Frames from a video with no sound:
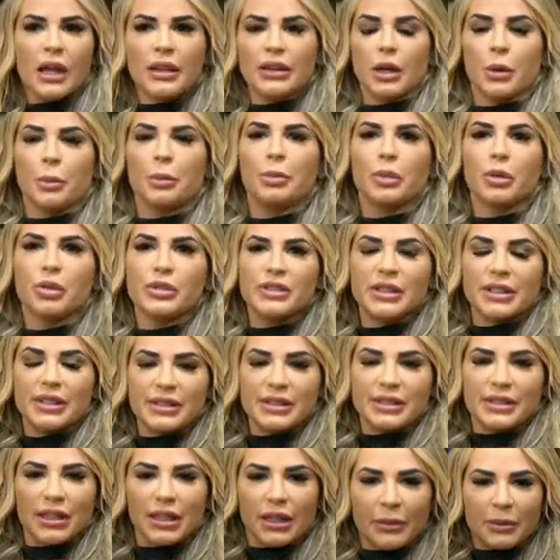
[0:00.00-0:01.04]
Então, pros
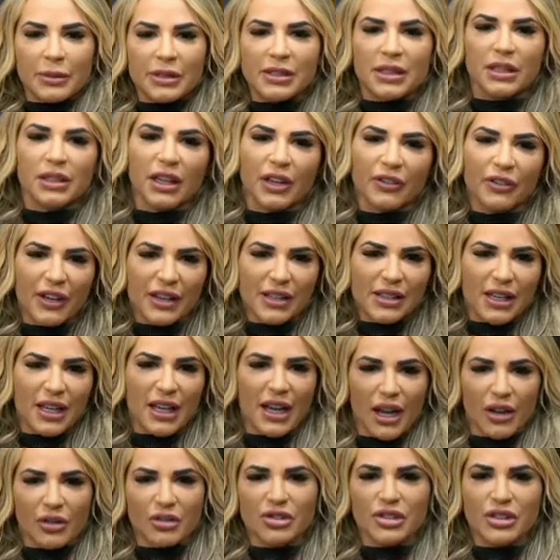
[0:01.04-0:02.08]
exames que tem que
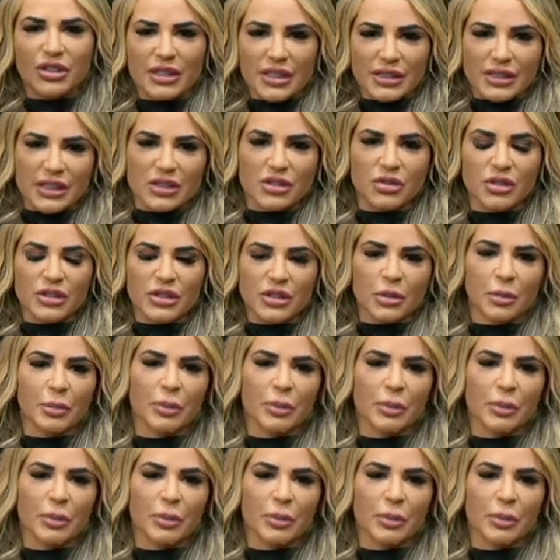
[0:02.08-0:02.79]
fazer, raio-x, ah, essas coisas,